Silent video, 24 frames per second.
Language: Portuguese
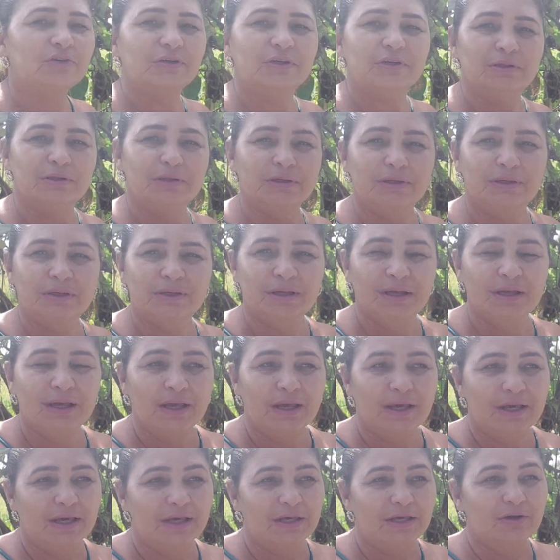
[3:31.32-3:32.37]
gente.
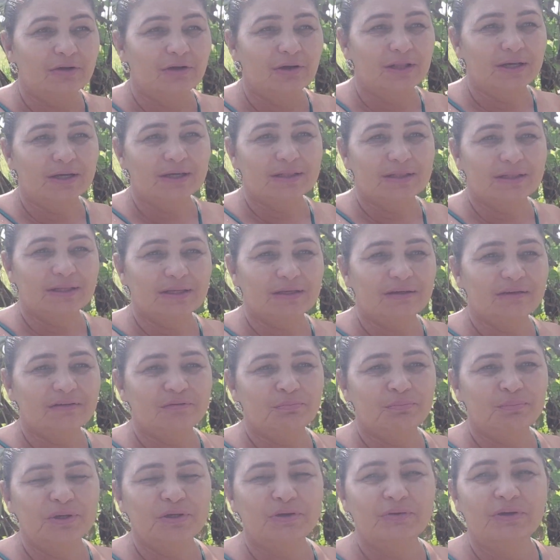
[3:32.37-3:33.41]
E olha que tem
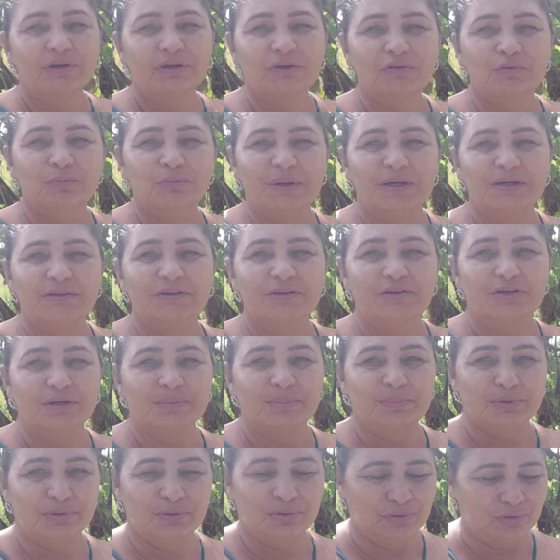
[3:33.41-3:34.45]
espinho aí os pés de hora
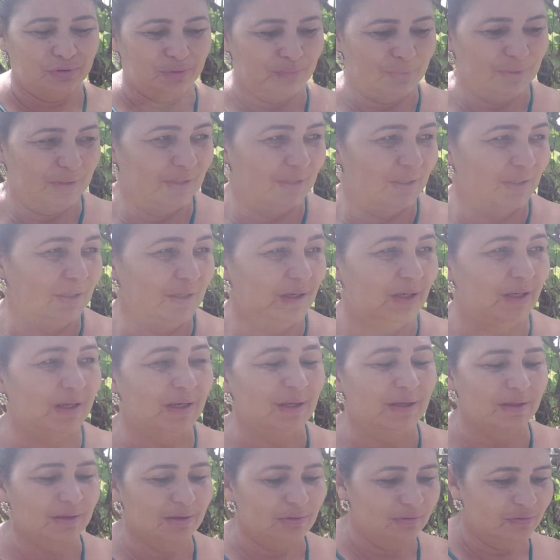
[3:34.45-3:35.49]
pro nove E
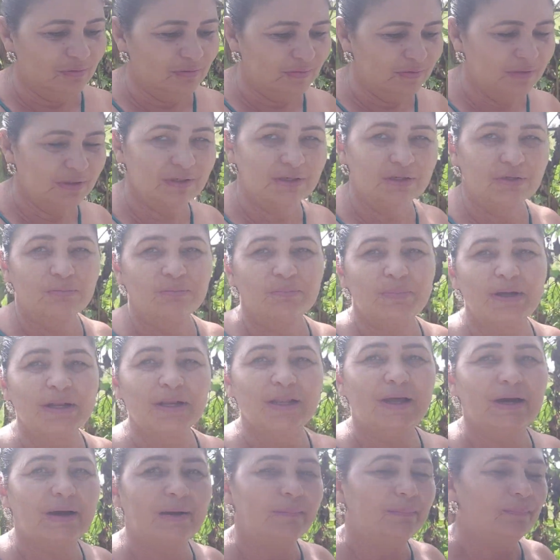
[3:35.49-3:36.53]
ele conseguiu
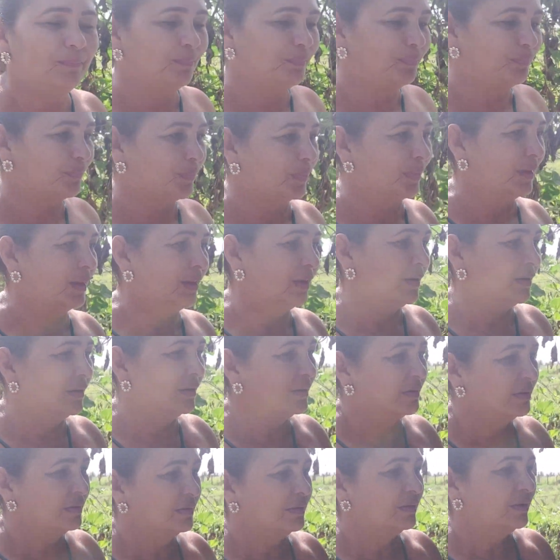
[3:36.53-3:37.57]
pelar.
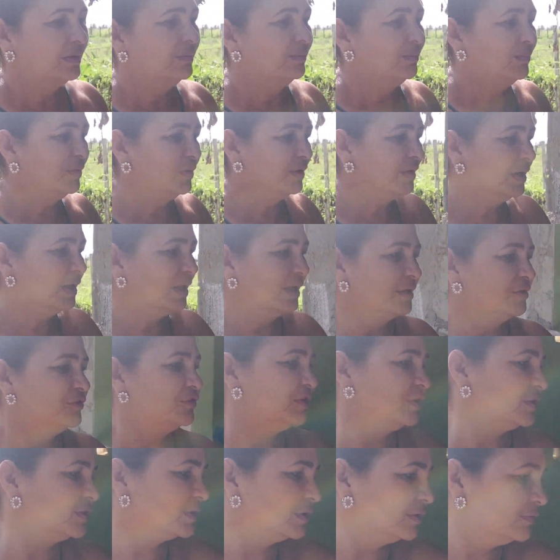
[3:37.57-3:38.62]
Bora lá,
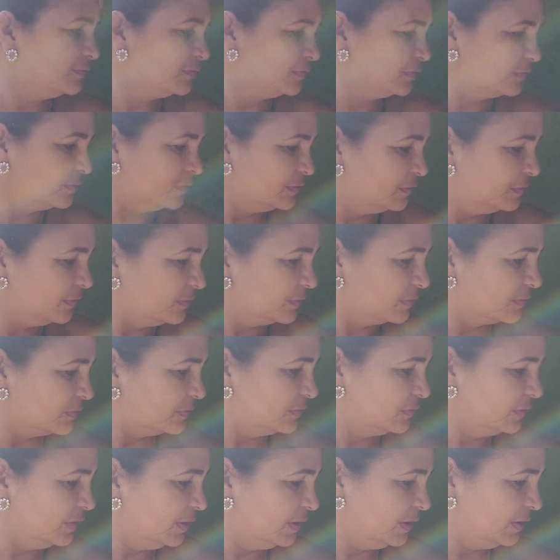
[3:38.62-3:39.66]
gente, que eu vou
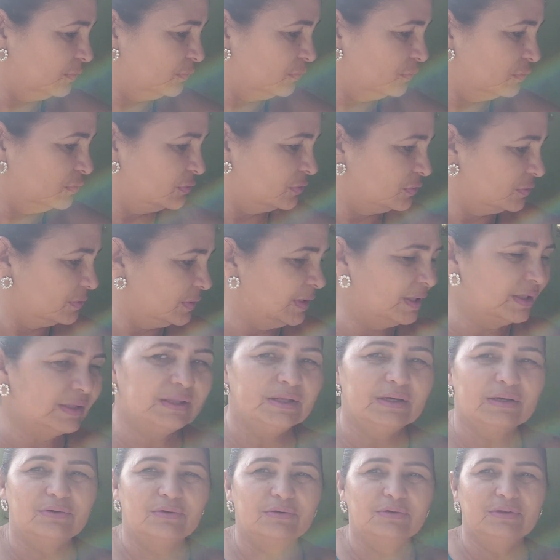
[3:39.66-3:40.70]
colher o outro lá
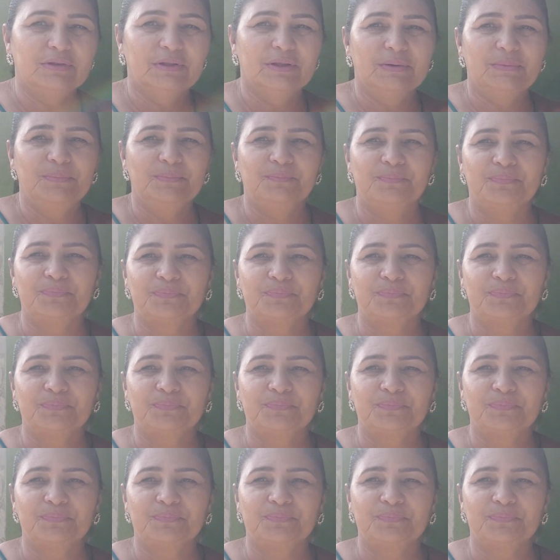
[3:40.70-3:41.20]
da horta.